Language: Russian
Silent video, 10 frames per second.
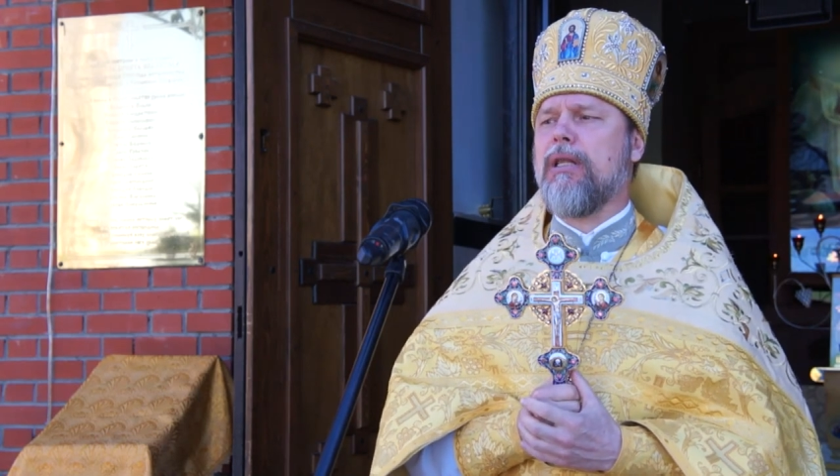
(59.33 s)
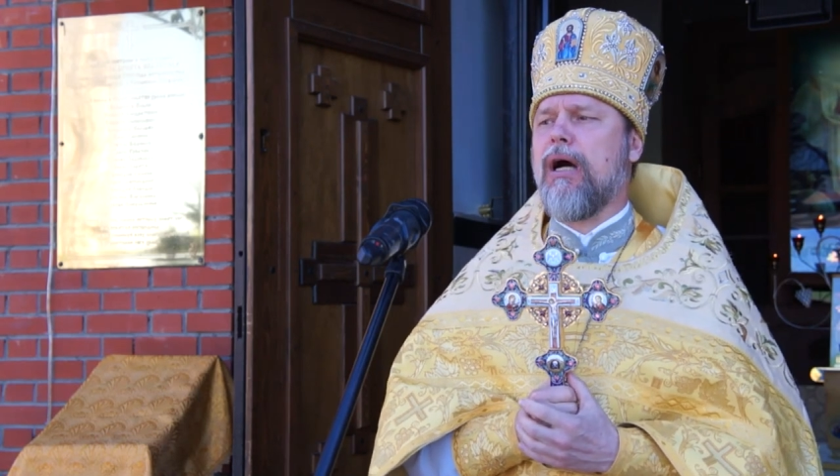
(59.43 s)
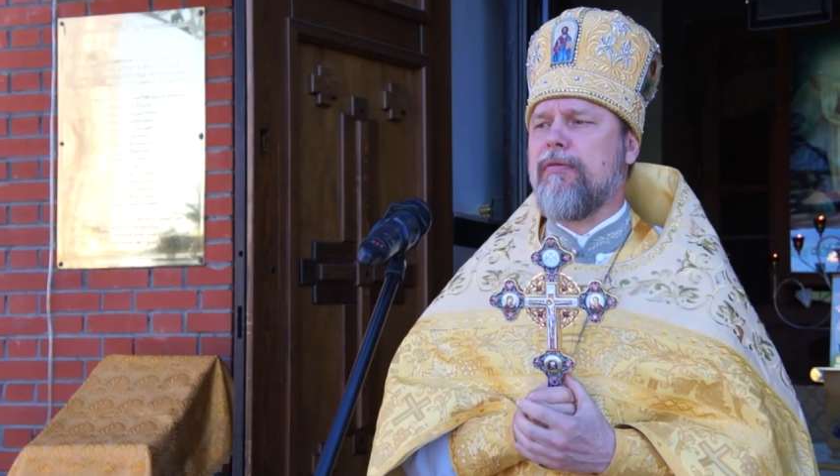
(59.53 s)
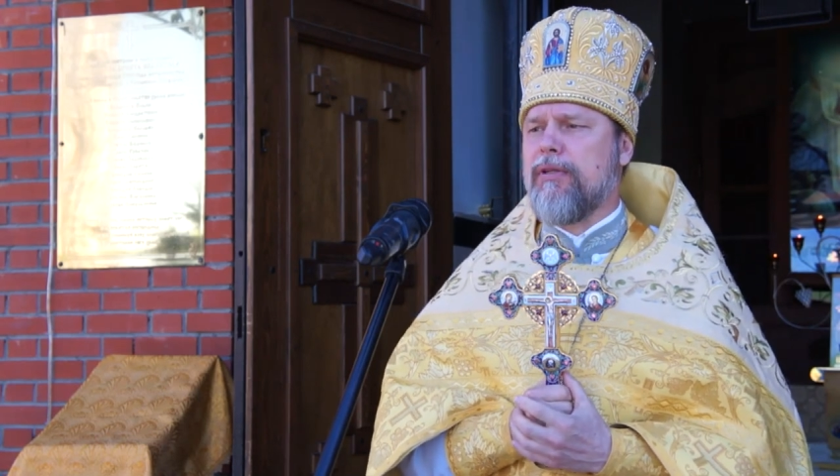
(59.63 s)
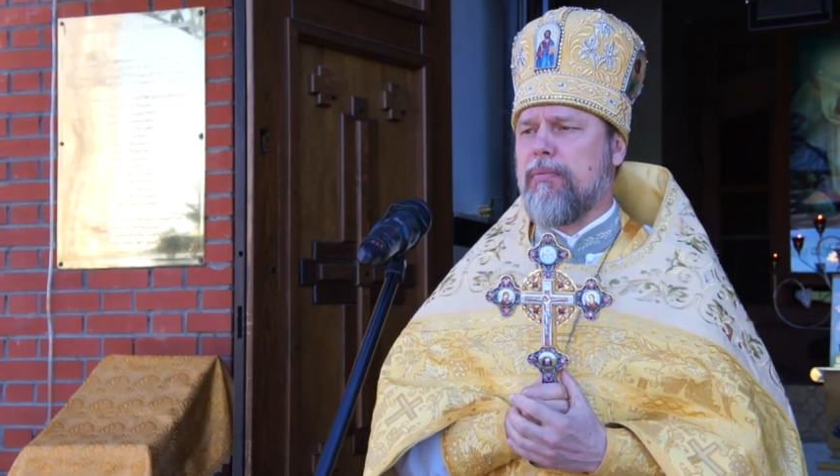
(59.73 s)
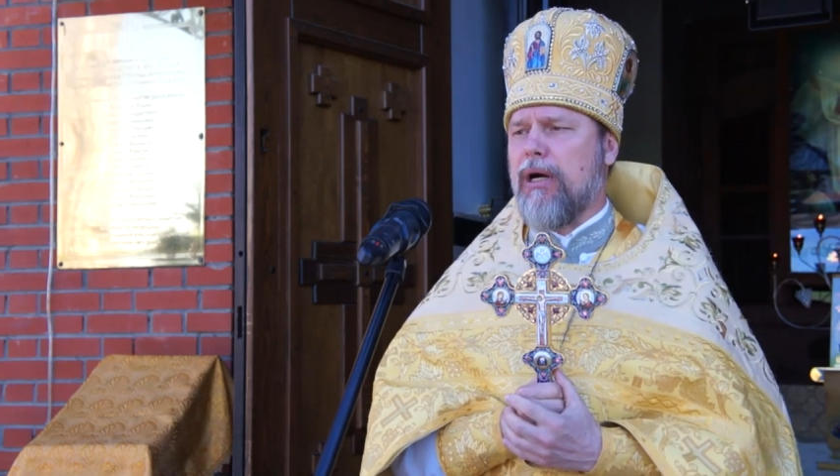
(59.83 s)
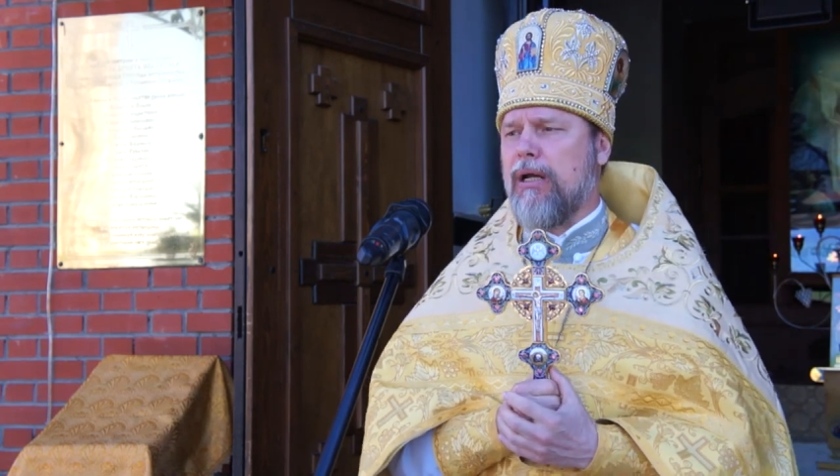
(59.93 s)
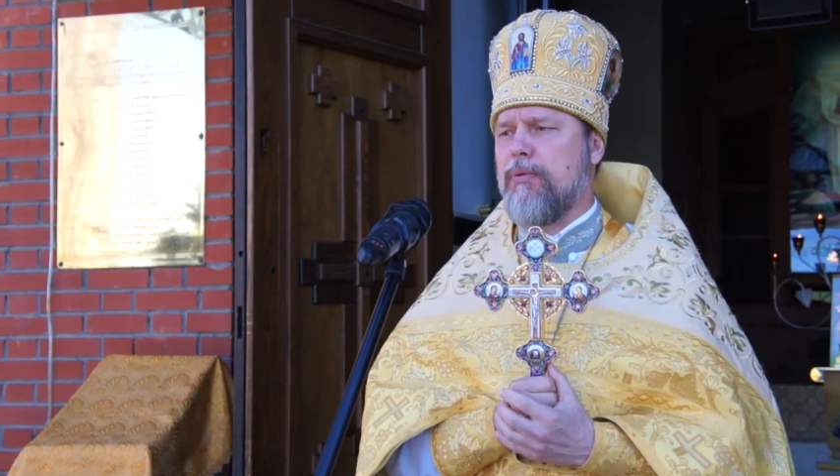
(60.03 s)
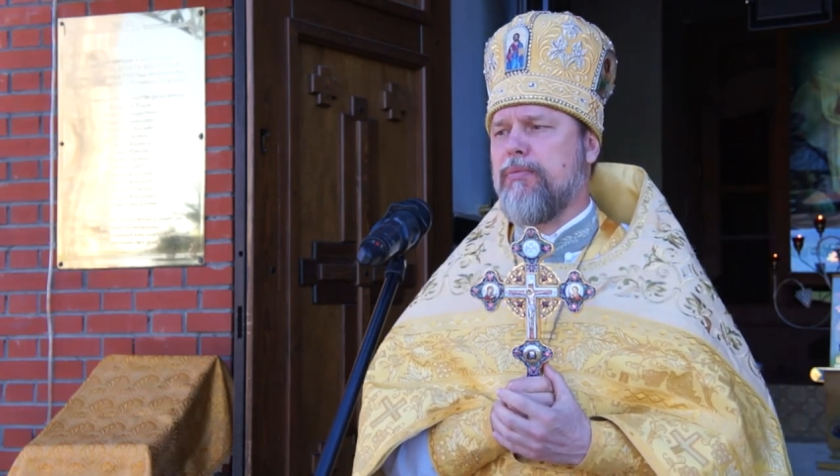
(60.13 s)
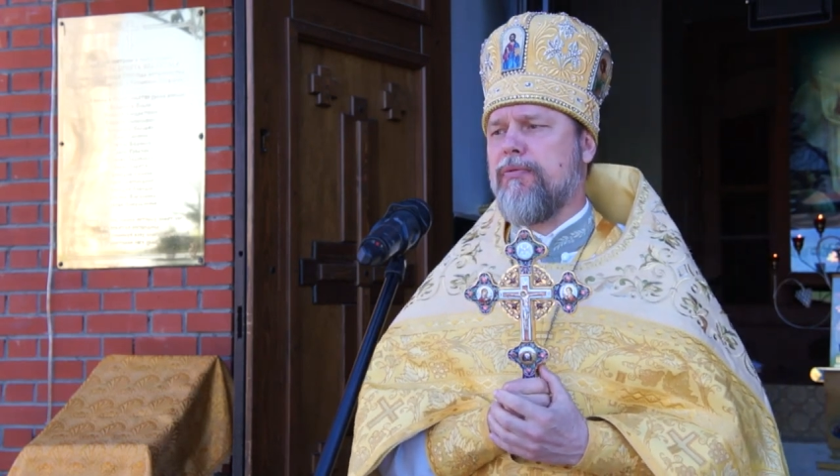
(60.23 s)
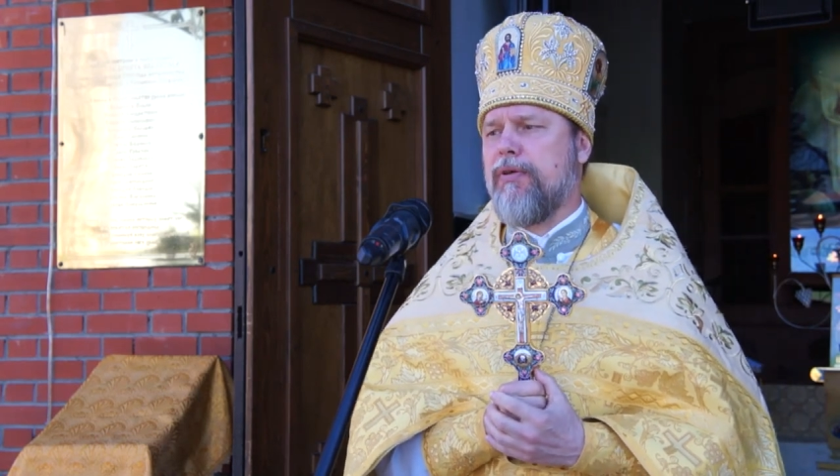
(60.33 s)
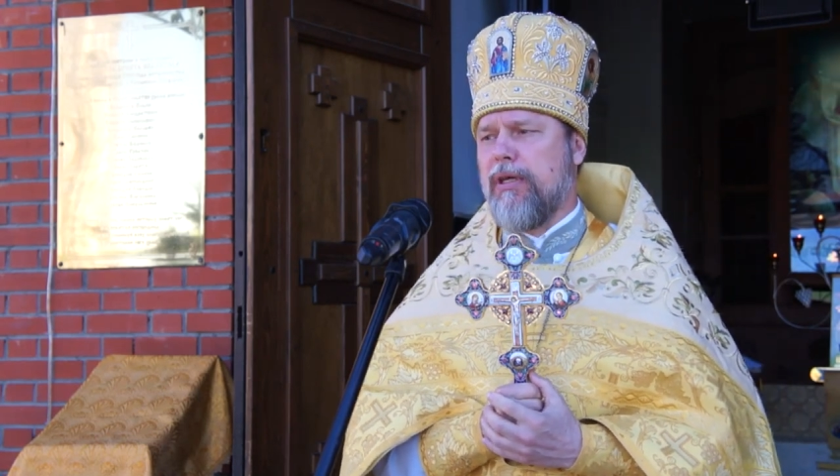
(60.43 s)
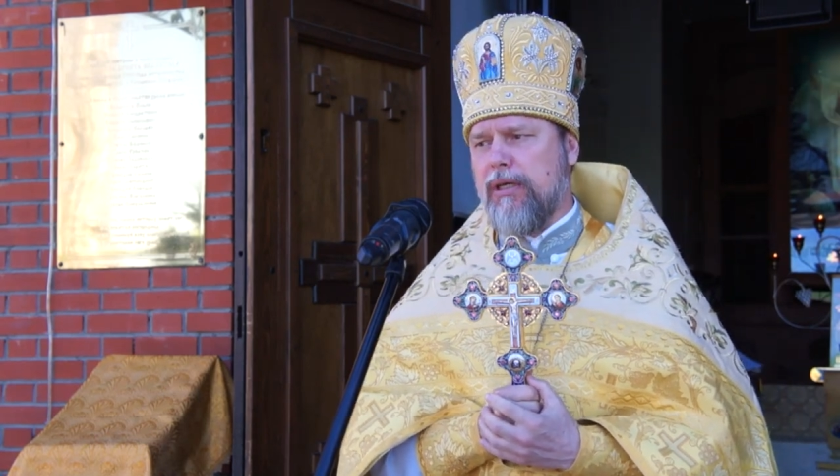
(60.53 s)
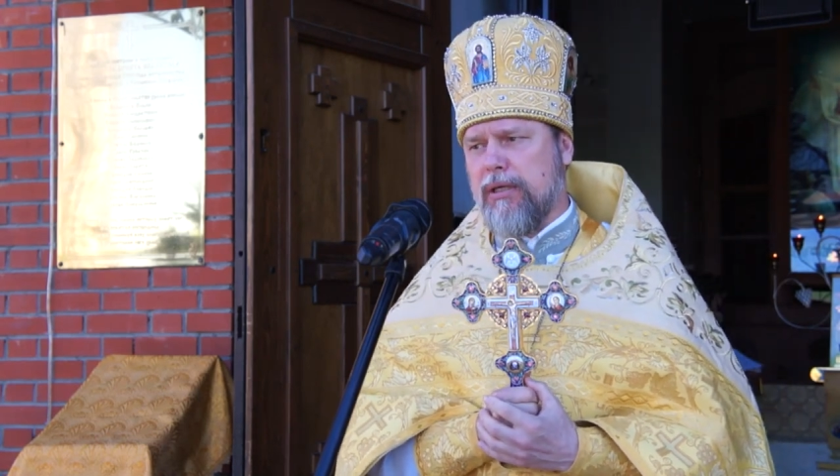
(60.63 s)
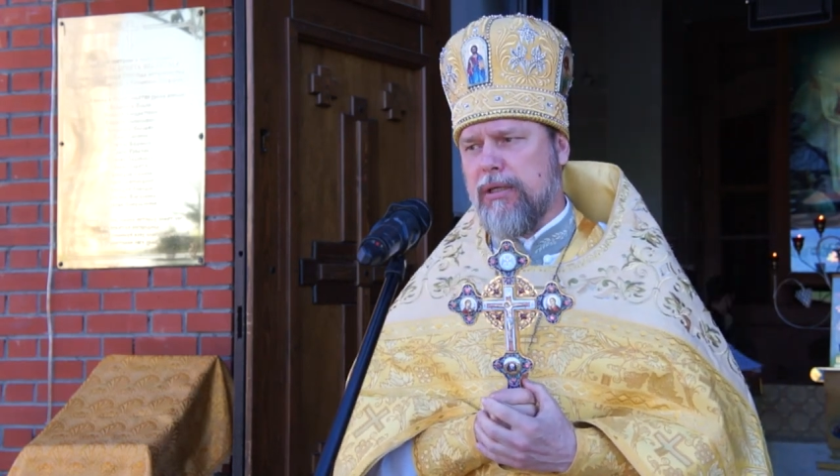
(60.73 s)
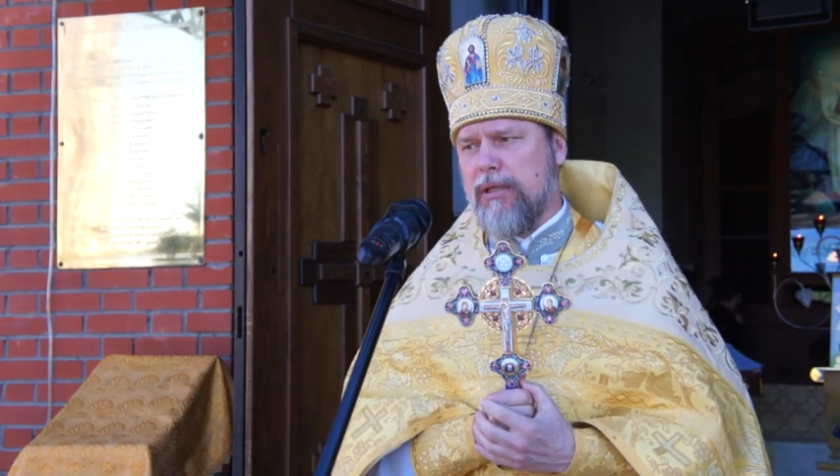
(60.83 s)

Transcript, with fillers: главном, о любви,